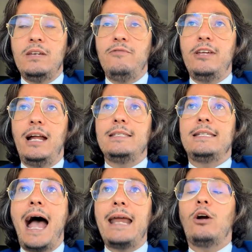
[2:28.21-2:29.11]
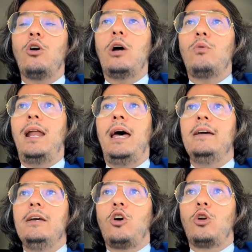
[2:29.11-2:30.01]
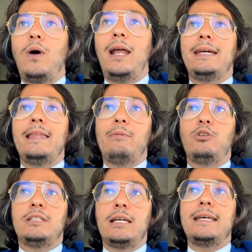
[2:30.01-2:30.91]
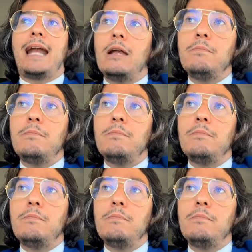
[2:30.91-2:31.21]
in finanziaria con la quale, col quale chiederemo di stanziare